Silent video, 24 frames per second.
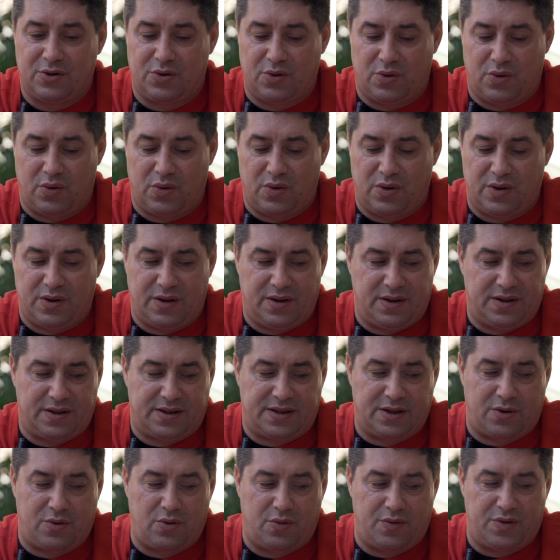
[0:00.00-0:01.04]
то
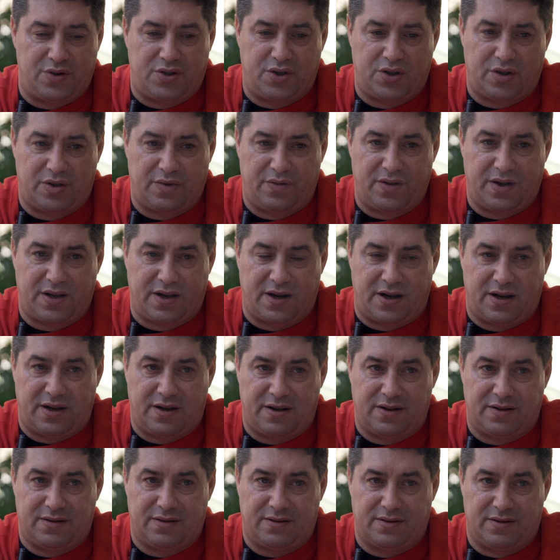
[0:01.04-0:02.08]
такого
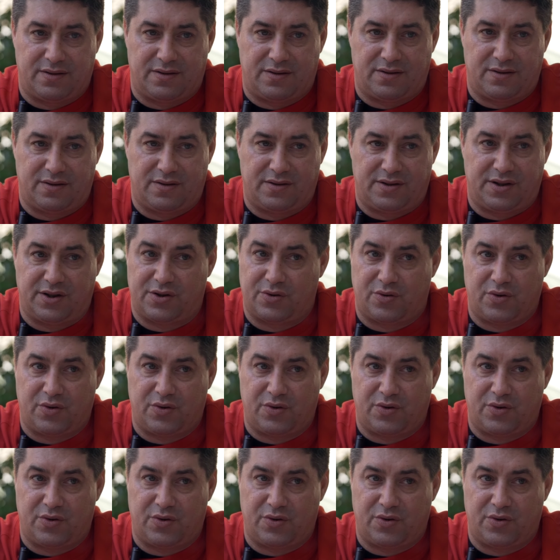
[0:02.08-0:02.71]
человека Э, для